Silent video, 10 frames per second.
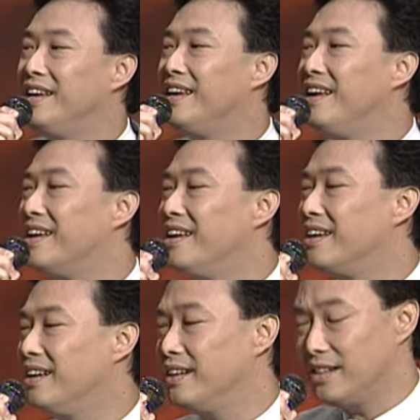焰，
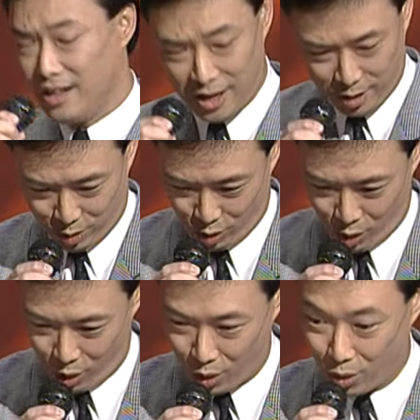
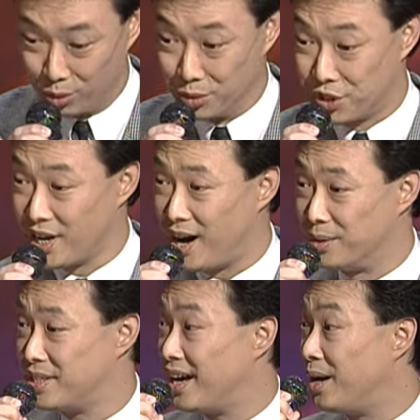笼罩
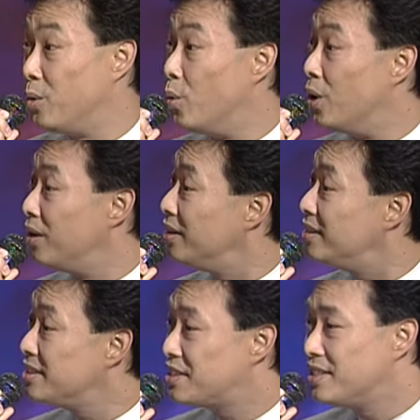在我
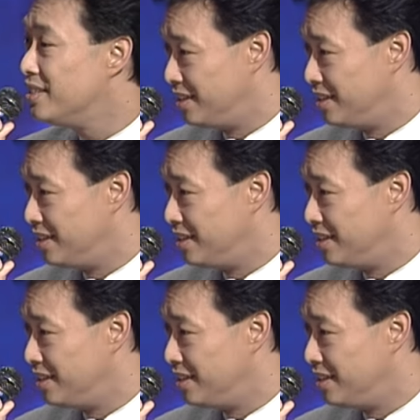心